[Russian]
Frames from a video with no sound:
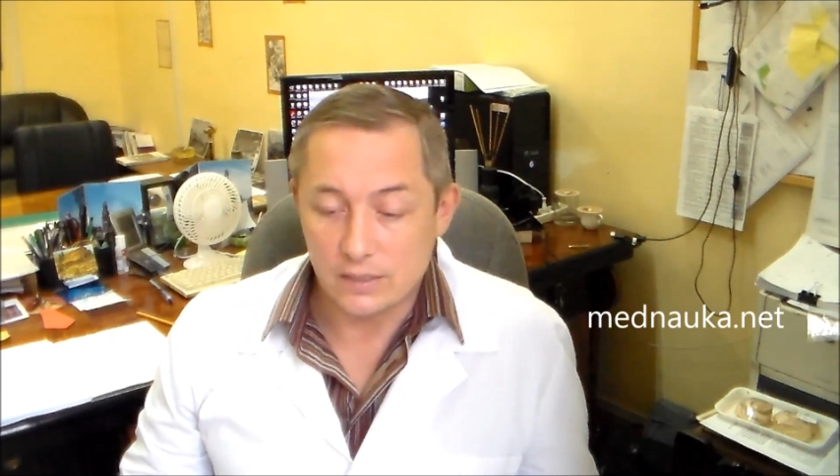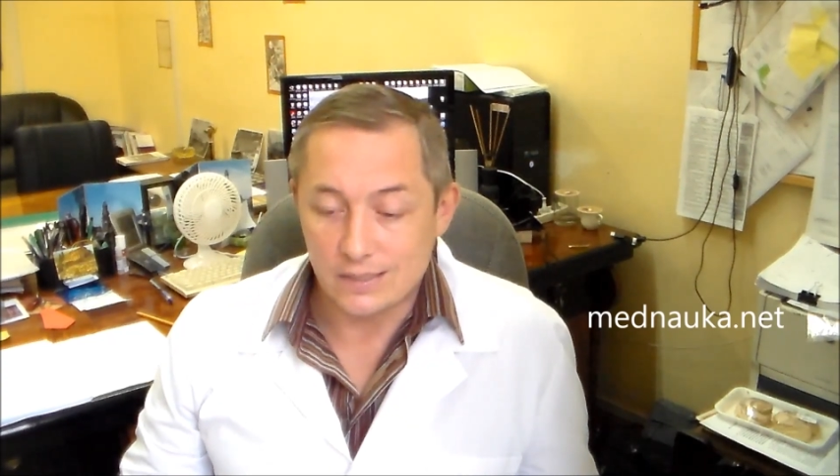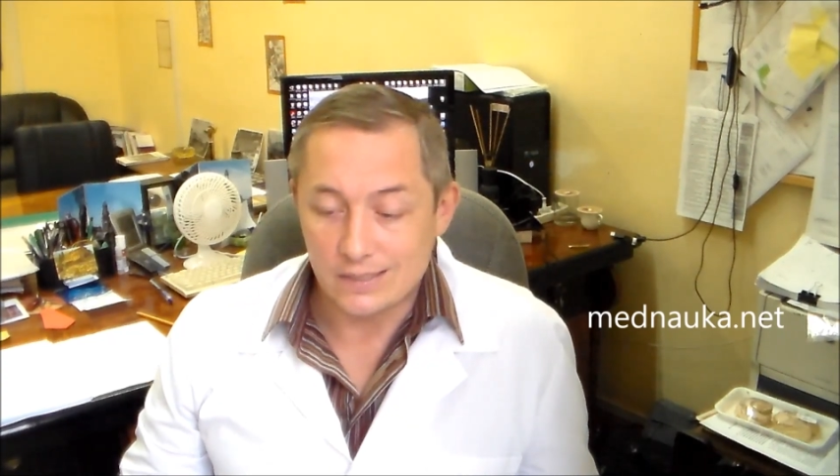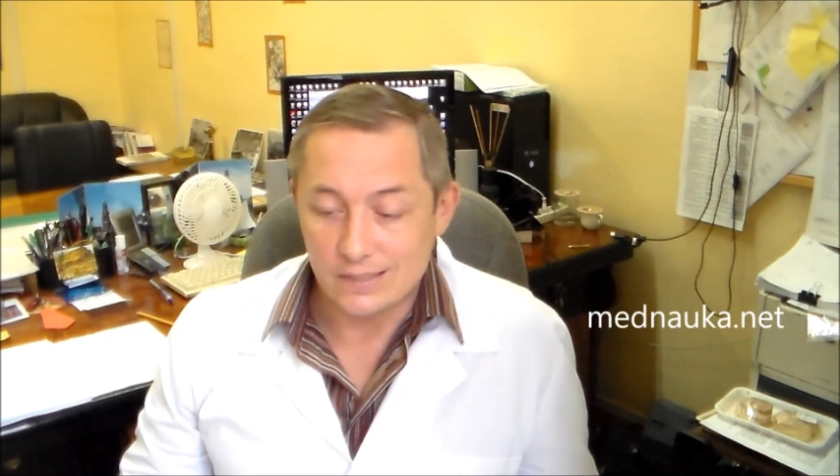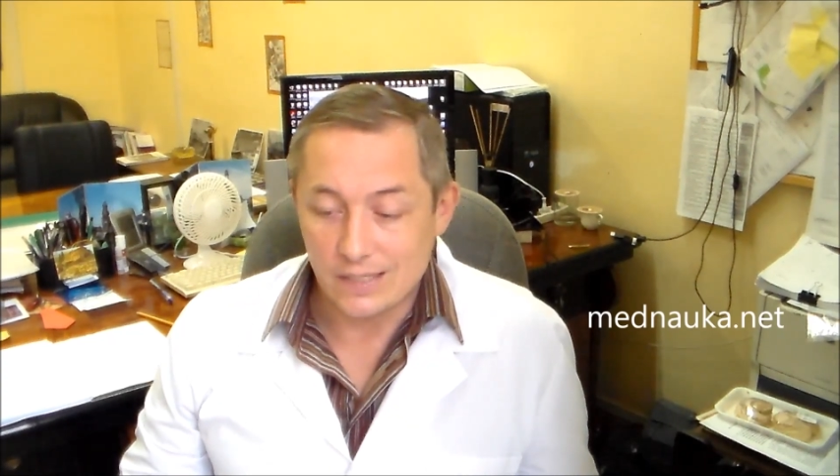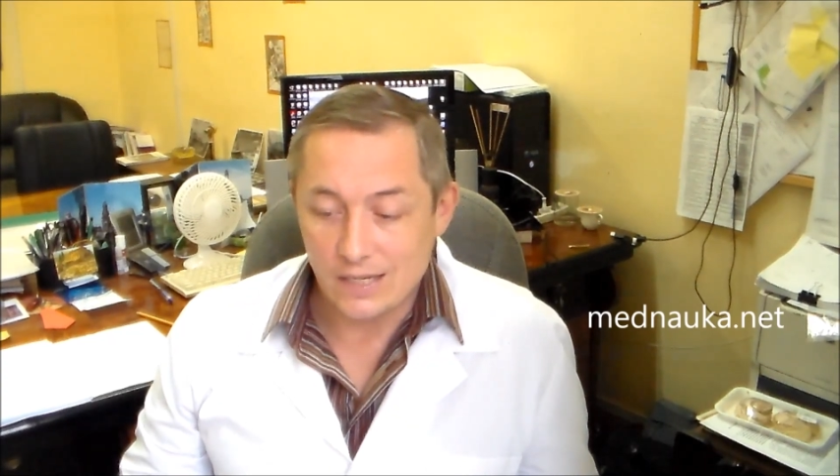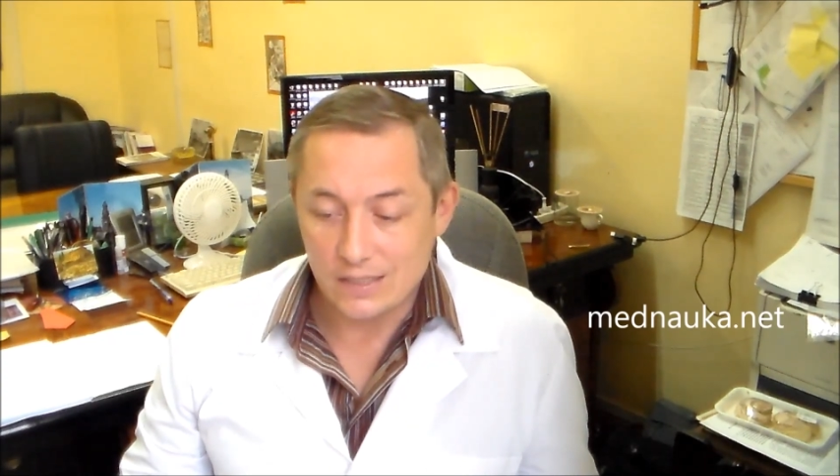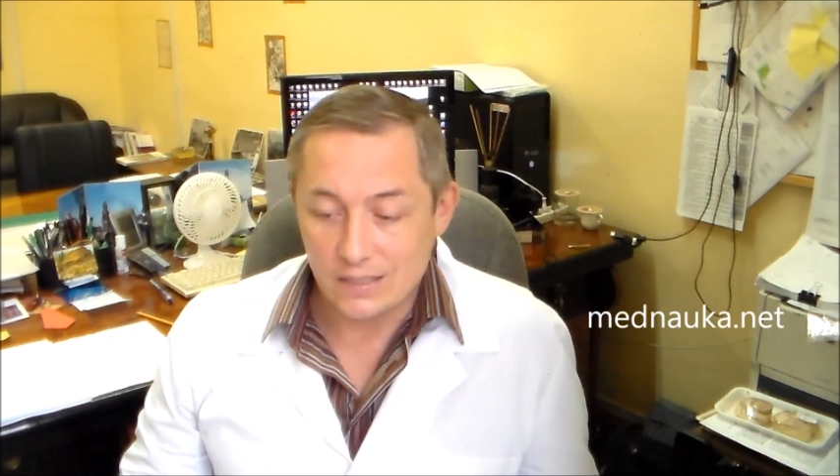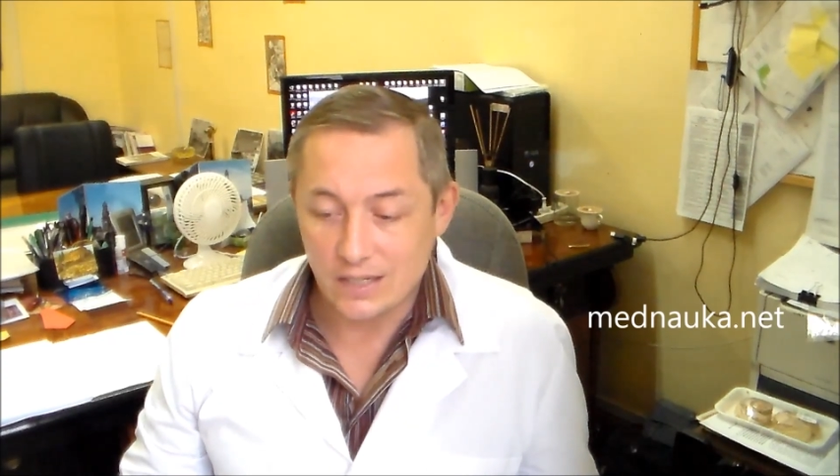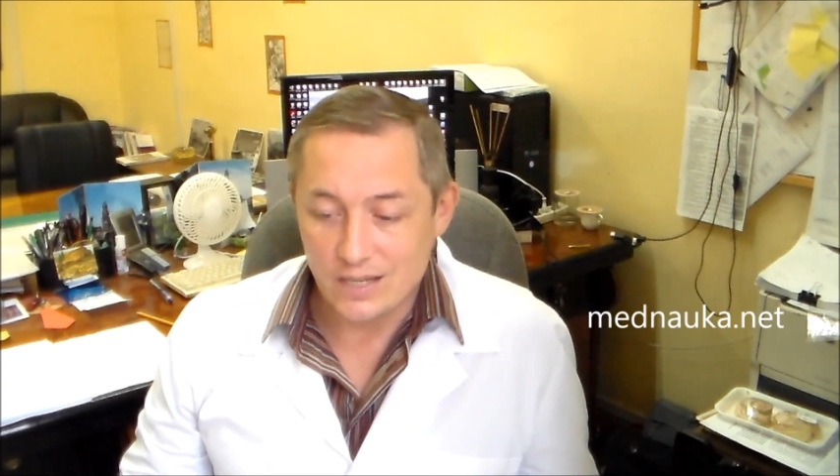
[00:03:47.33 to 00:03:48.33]
а,
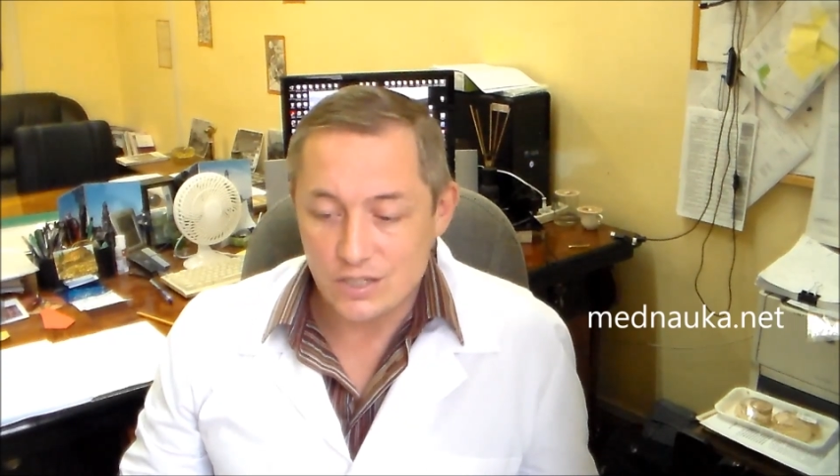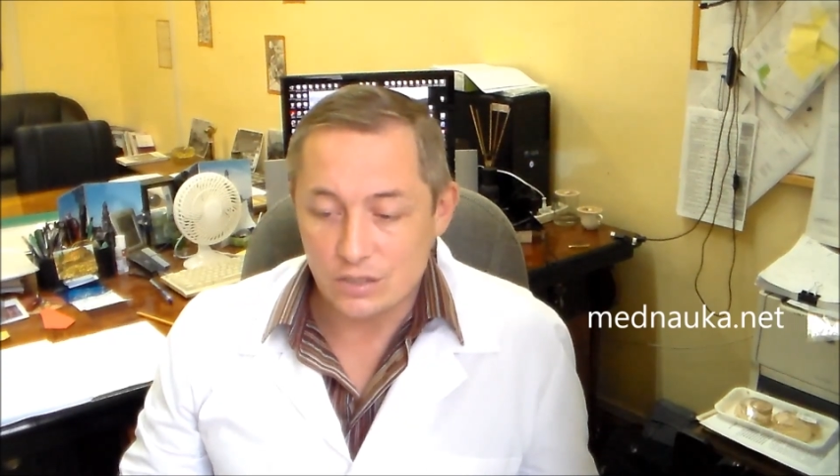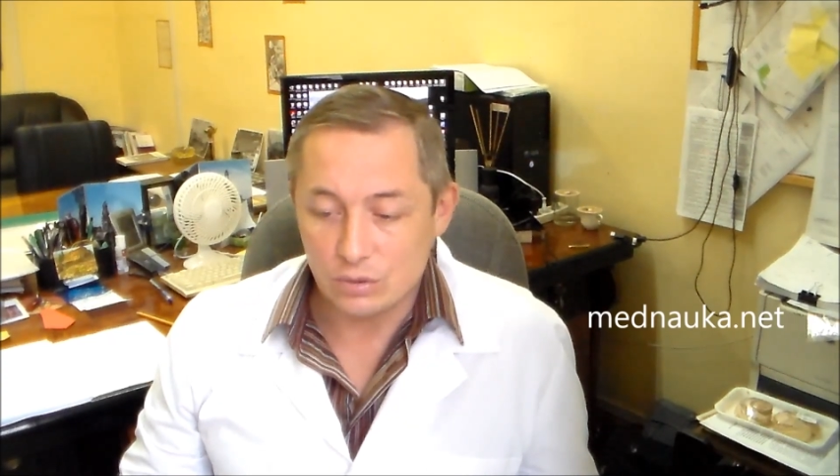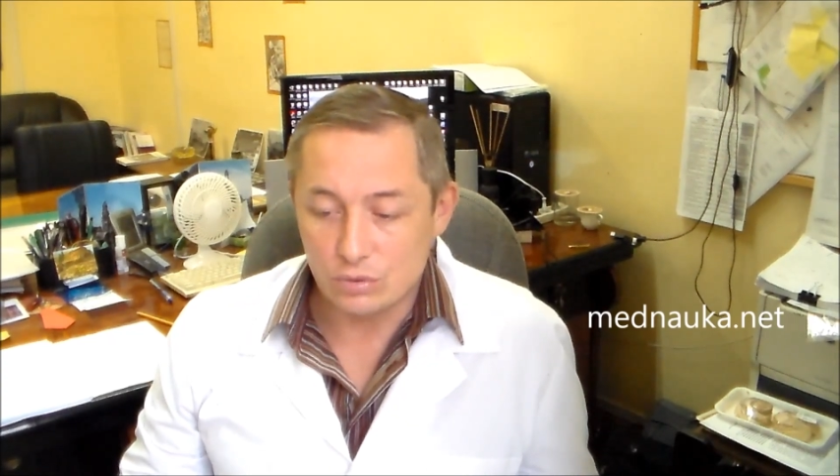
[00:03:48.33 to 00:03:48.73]
это, конечно,